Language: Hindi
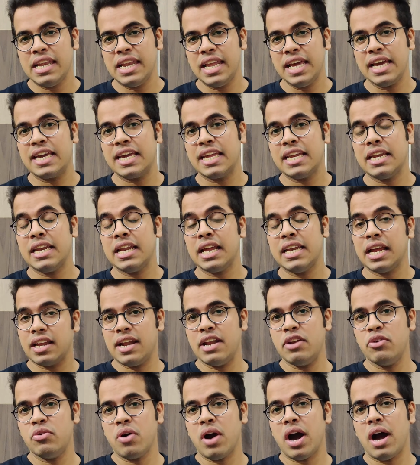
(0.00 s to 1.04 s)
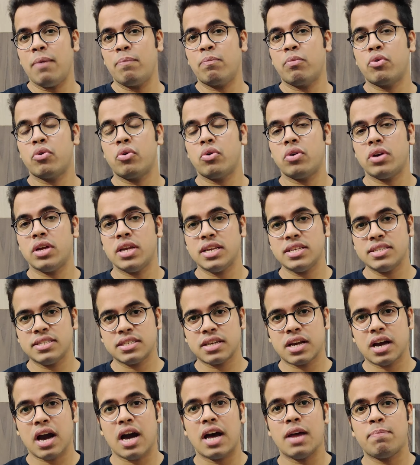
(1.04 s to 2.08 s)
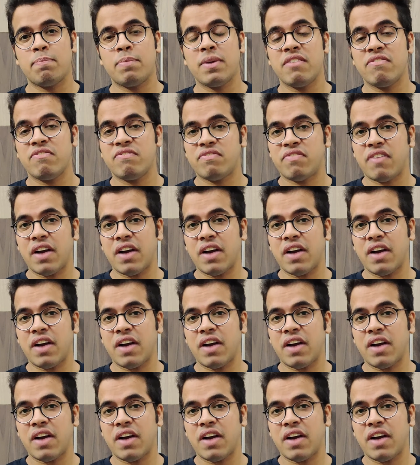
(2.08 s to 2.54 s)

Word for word: लेकिन रेनो आपको इस कार पे